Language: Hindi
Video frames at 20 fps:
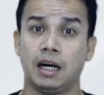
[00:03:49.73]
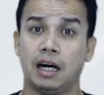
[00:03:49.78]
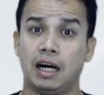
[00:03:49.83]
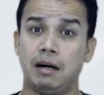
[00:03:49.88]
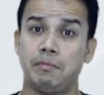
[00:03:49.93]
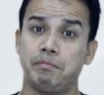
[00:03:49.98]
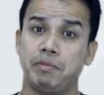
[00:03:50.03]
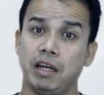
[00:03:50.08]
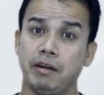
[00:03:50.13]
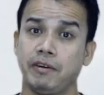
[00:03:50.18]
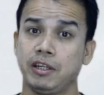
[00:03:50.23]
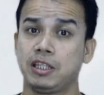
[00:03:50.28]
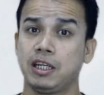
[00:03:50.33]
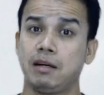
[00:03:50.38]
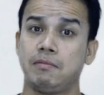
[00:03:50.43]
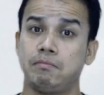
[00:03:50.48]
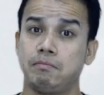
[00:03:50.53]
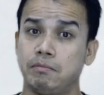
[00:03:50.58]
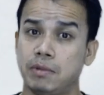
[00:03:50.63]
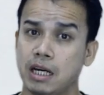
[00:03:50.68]
हम
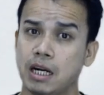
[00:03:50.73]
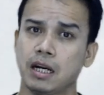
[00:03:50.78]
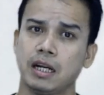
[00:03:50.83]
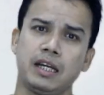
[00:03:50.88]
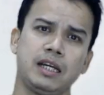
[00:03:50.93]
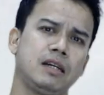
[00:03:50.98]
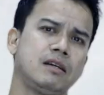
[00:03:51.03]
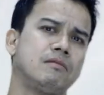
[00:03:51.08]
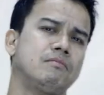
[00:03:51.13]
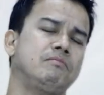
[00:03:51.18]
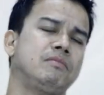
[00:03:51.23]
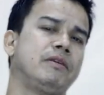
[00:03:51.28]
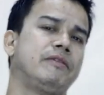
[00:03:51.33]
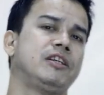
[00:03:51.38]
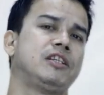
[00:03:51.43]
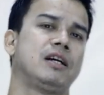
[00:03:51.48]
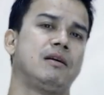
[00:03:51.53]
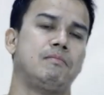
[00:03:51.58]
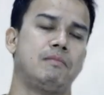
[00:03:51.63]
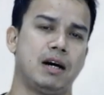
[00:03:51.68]
बेवजह मर रहे हैं
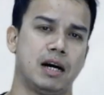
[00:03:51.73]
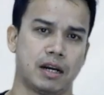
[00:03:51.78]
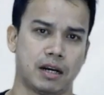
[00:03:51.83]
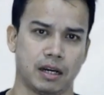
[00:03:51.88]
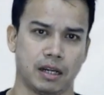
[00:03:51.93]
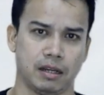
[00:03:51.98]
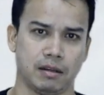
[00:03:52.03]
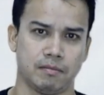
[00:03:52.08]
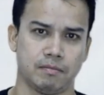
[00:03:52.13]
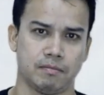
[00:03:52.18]
बेवजह मार रहे हैं